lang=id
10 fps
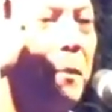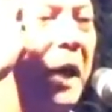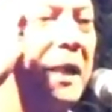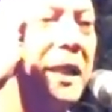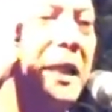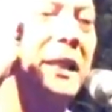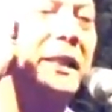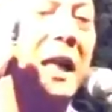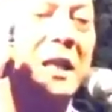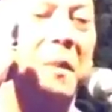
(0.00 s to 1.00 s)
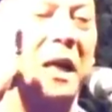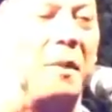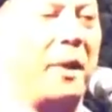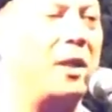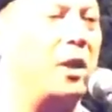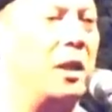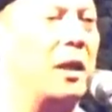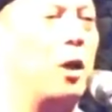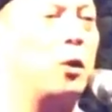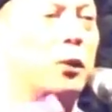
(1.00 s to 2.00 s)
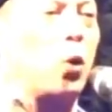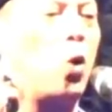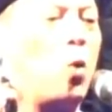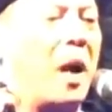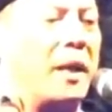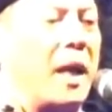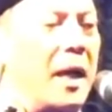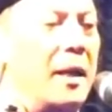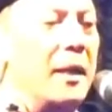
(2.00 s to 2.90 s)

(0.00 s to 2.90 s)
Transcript: peci ini tidak sembarang peci kalau di toko banyak